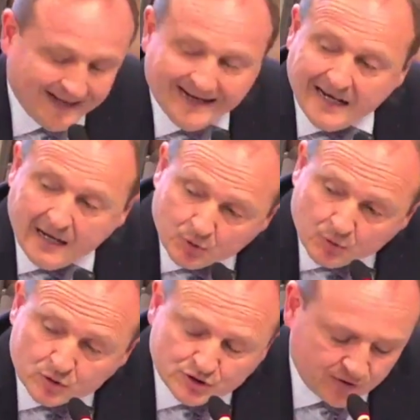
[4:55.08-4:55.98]
la
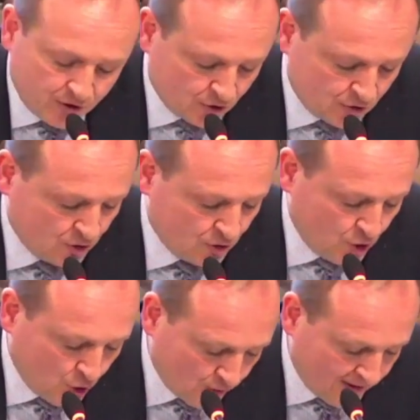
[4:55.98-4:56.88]
proposición
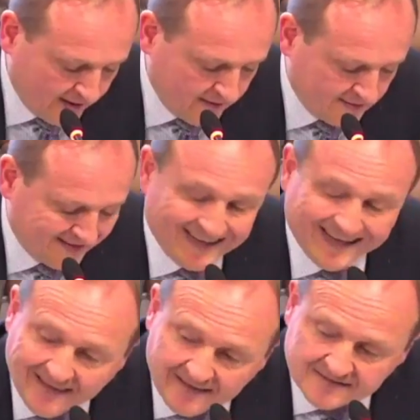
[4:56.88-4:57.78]
no de ley
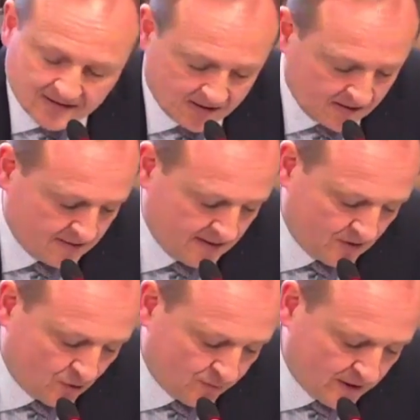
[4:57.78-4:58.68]
que insta
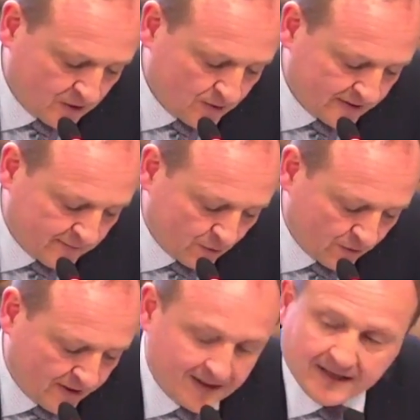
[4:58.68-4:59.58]
al Gobierno a
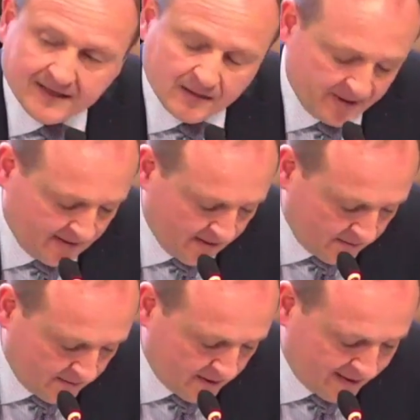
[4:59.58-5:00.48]
reforzar la
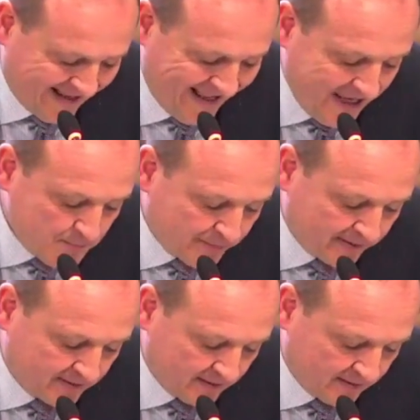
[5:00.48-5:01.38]
independencia e
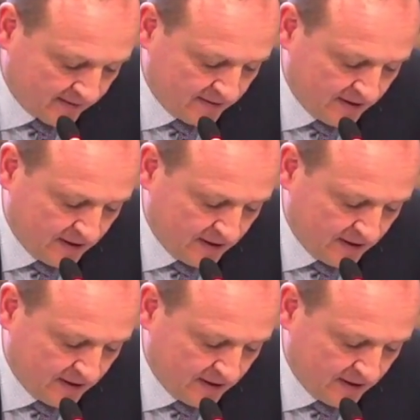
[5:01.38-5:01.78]
imparcialidad